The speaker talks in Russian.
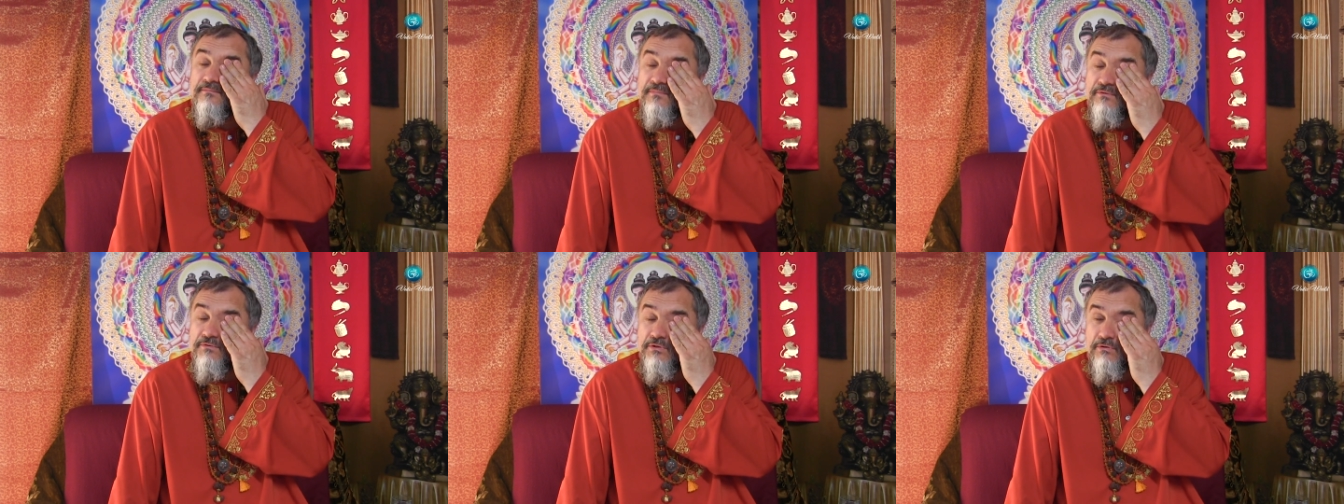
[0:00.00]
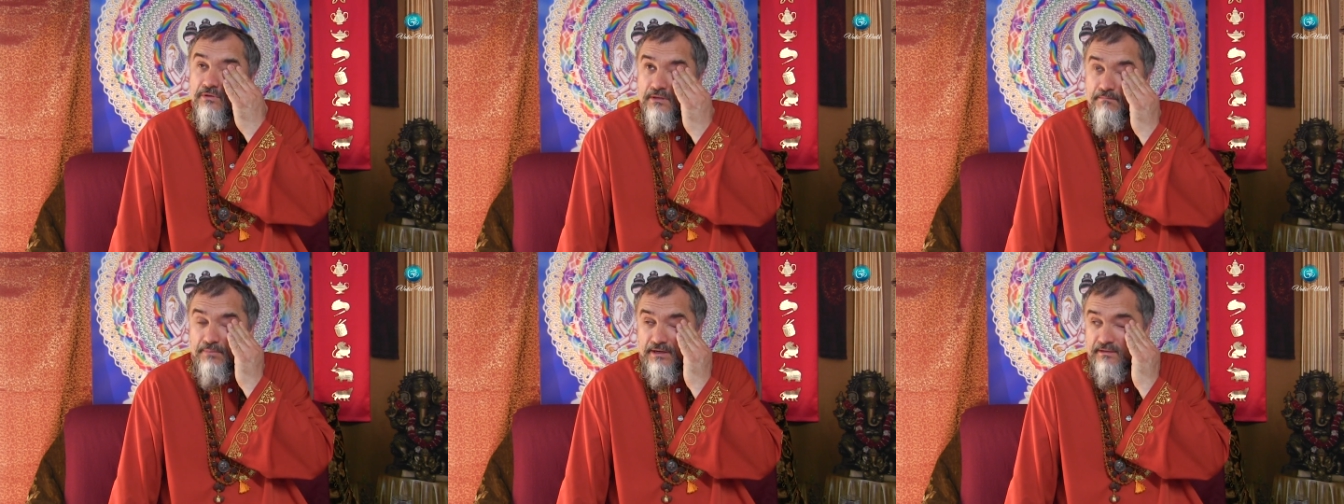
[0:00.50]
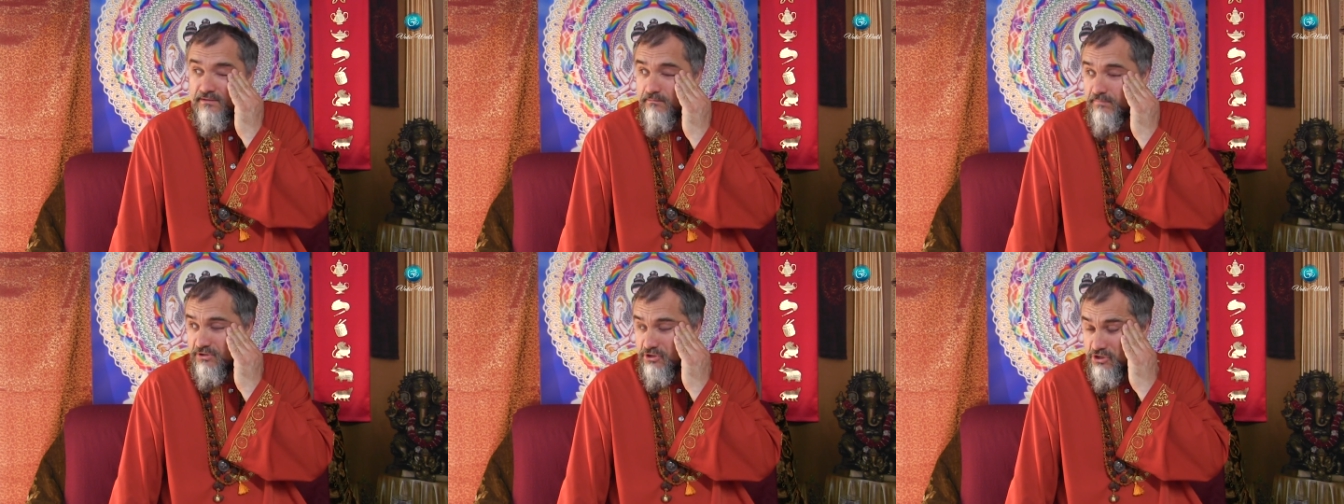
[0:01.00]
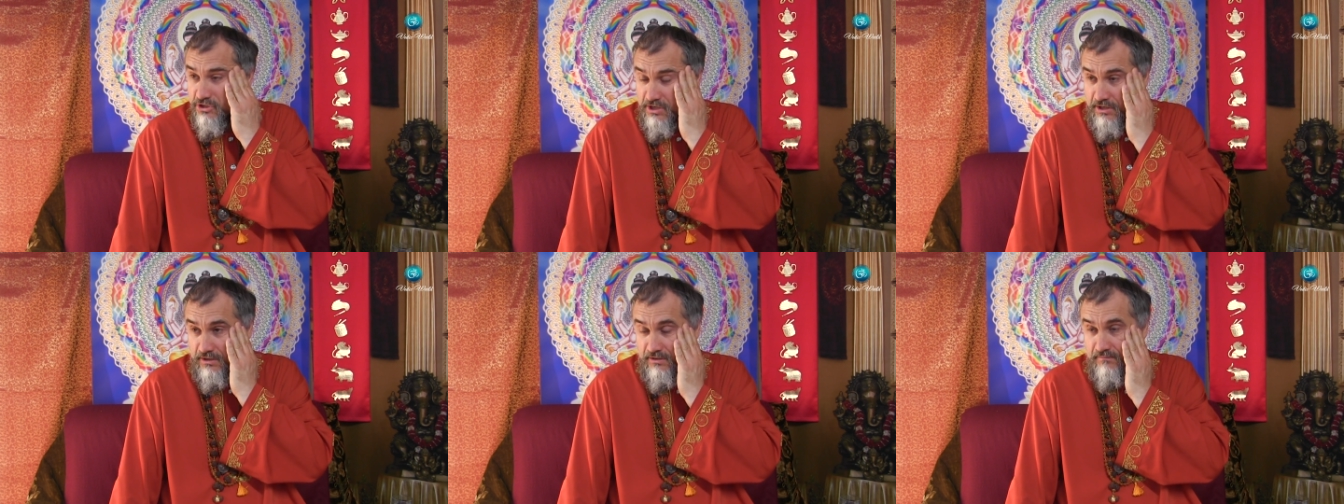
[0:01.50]
Но ну, все это принцип
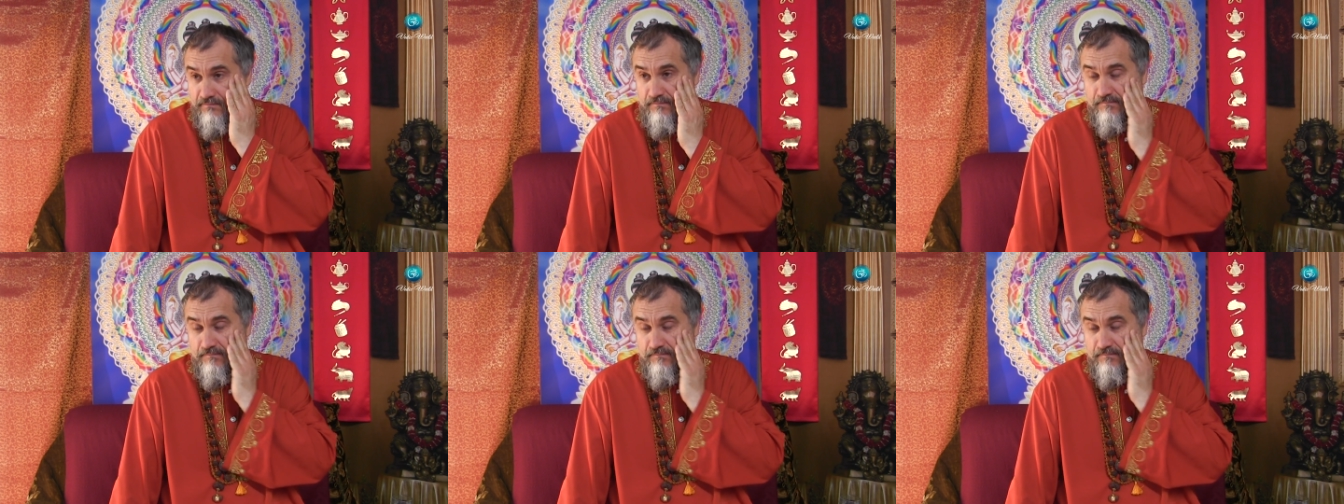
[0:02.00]
очищения.